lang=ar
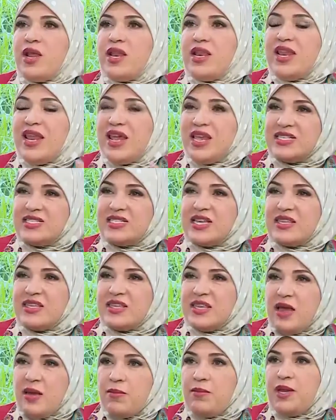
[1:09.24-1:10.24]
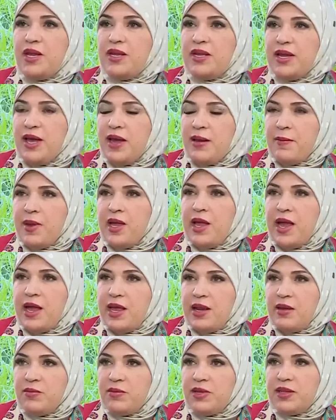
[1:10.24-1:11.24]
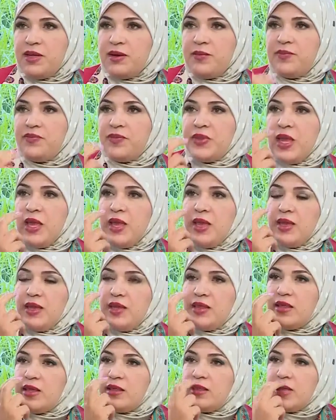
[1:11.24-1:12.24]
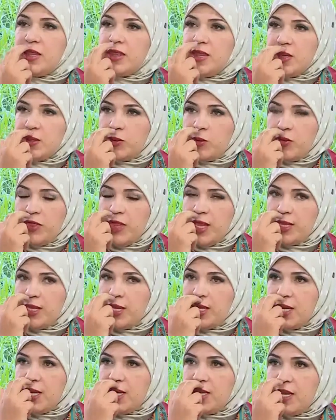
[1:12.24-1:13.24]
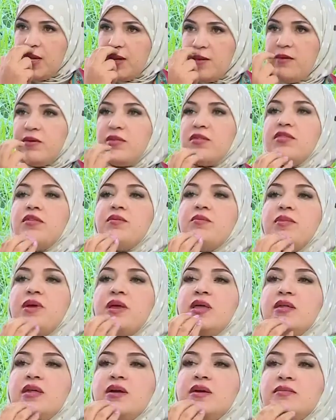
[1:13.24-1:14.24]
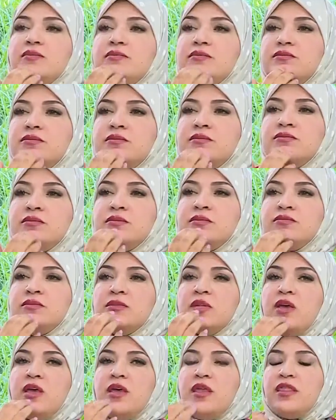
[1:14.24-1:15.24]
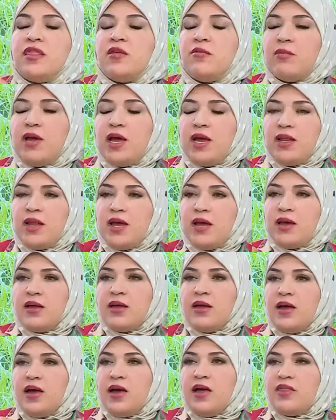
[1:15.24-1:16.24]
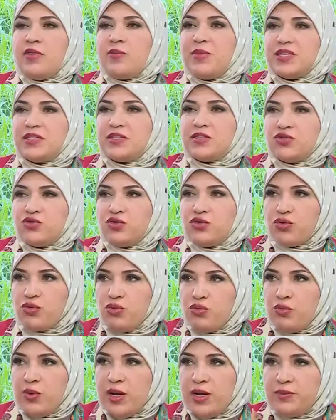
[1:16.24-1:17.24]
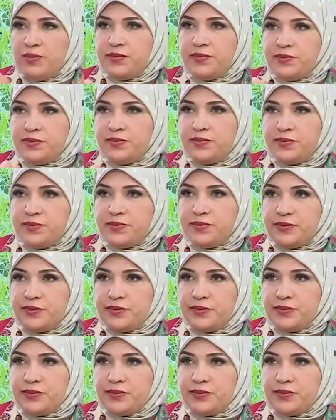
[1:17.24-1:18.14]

ليس تابع لعالمنا اذا نضغطوا ثانيك هنا ثم هنا ثم على عظمه الترقوه لانه تدليك